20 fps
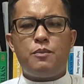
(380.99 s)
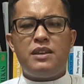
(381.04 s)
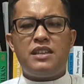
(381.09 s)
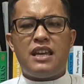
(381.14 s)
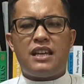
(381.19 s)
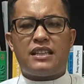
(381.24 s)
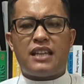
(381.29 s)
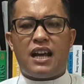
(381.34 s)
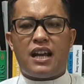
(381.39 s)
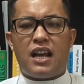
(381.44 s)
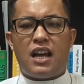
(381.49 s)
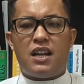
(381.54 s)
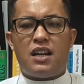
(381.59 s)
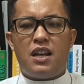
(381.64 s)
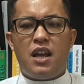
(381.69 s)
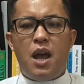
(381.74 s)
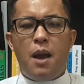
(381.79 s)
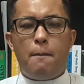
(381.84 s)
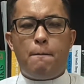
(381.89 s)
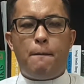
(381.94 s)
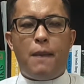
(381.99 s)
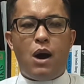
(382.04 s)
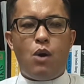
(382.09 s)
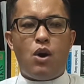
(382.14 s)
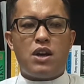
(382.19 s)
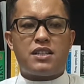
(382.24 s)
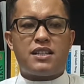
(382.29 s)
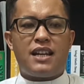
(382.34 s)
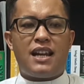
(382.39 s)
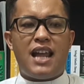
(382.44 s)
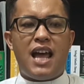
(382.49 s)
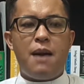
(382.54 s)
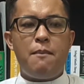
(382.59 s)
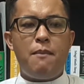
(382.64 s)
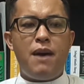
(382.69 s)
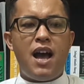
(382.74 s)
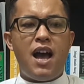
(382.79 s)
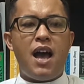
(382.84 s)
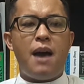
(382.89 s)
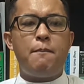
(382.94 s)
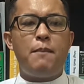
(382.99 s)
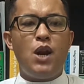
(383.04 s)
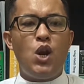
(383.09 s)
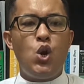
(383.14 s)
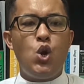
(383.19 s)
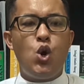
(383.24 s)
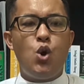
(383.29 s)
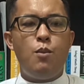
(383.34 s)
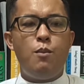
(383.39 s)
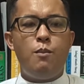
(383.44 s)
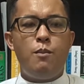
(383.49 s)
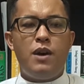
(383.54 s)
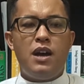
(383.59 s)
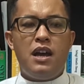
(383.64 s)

menyatakan bahwa selama belum